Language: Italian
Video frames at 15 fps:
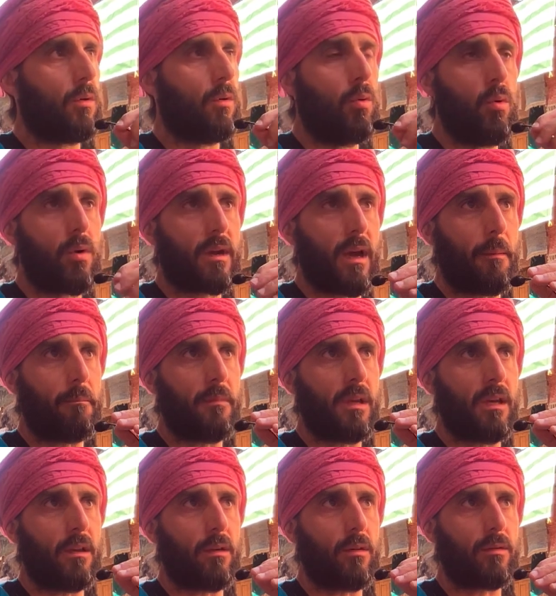un
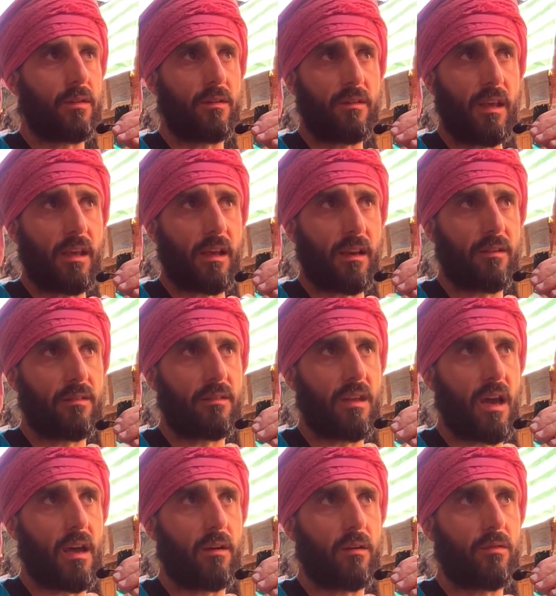cammino, se sei
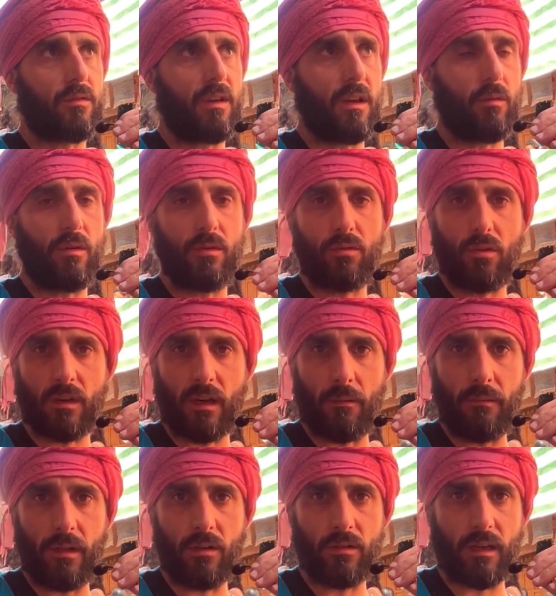cristiano, segui il tuo
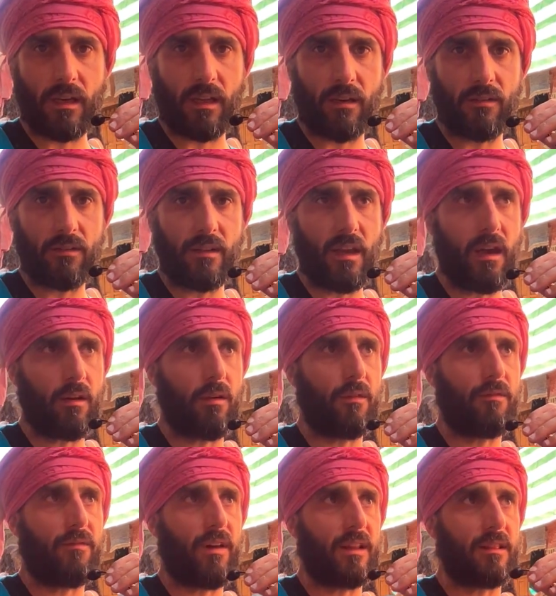cammino da cristiano, è
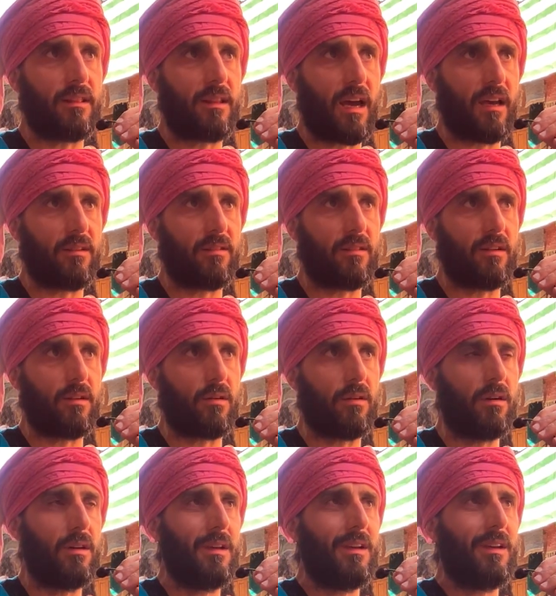fantastico